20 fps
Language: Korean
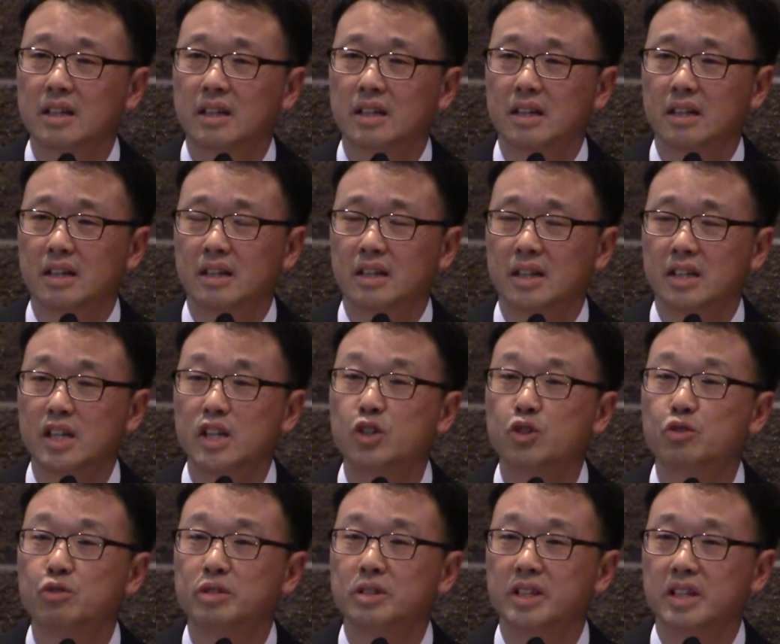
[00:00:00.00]
어,
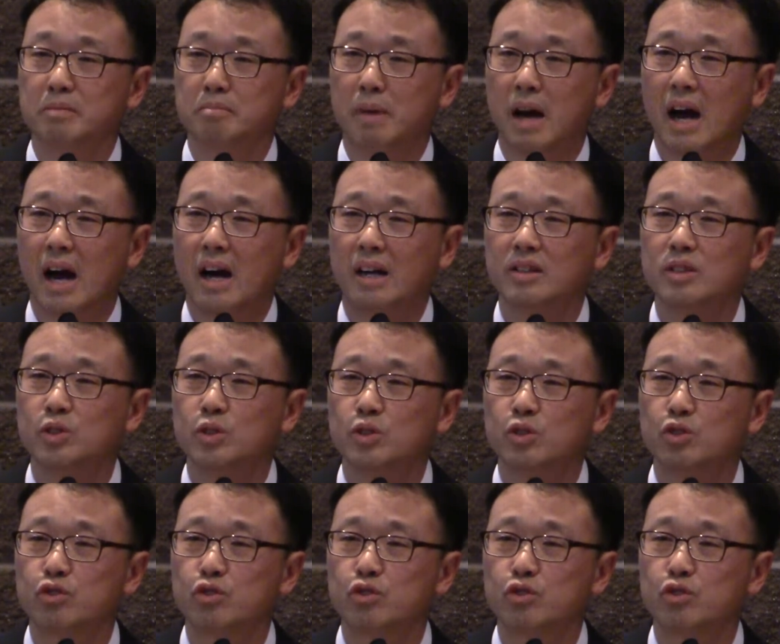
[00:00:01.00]
이슈들이 많은